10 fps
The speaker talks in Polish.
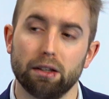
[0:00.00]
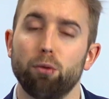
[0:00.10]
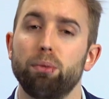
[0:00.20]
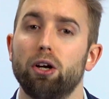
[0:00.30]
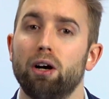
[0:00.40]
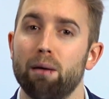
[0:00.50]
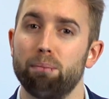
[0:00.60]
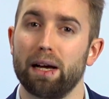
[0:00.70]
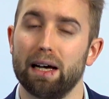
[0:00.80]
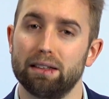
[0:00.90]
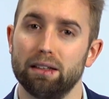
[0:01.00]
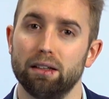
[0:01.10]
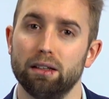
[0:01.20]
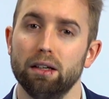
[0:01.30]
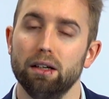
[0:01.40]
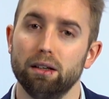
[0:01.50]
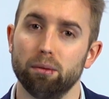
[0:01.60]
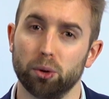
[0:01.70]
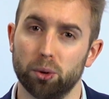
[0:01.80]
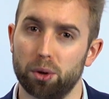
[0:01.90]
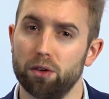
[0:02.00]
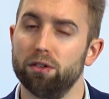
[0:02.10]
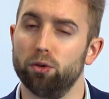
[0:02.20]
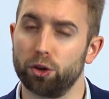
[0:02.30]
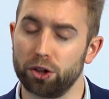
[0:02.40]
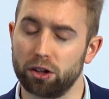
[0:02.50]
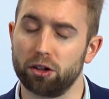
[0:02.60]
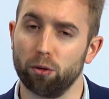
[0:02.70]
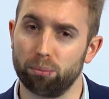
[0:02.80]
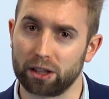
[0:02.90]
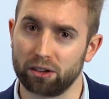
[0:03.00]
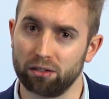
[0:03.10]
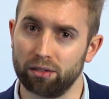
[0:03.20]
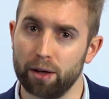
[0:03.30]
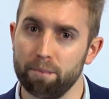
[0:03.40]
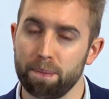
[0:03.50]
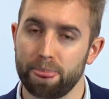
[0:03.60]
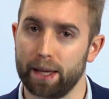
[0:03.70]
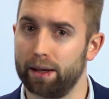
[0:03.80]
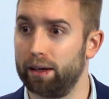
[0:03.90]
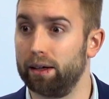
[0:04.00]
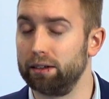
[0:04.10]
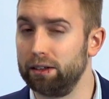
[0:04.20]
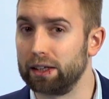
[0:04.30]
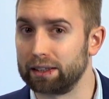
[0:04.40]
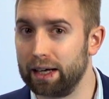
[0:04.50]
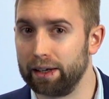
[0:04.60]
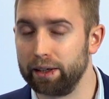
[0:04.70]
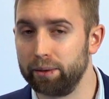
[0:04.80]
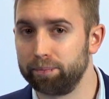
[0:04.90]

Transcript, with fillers: dopiero aparaty modułowe, wyłączniki kompaktowe e, itd. Tak